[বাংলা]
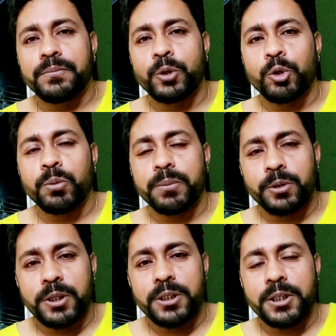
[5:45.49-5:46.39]
হনুমান
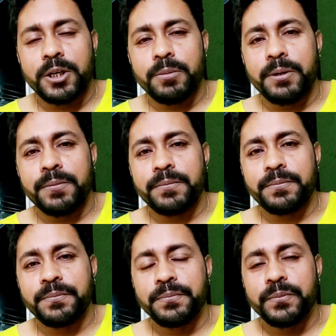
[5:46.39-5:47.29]
মন্দির যেতে হবে
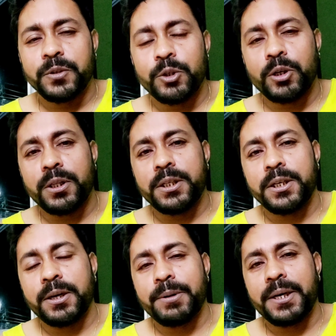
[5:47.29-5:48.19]
সকাল থেকে
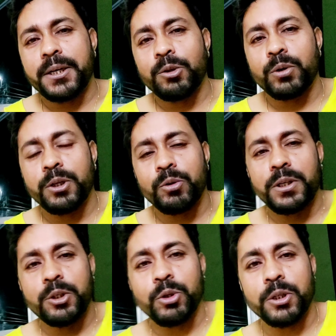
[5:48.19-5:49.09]
আবার দৌড়াদৌড়ি
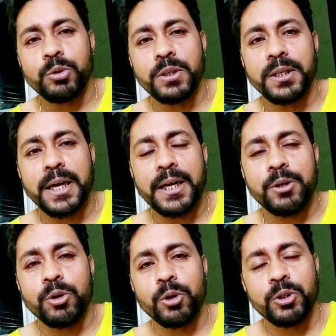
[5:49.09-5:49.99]
ছোটাছুটি
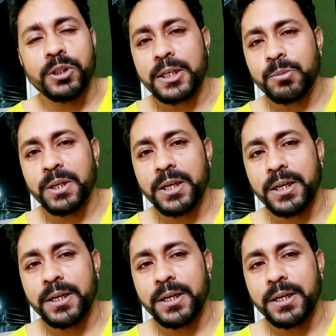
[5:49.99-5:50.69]
কালকেও রণজিৎ আসবে না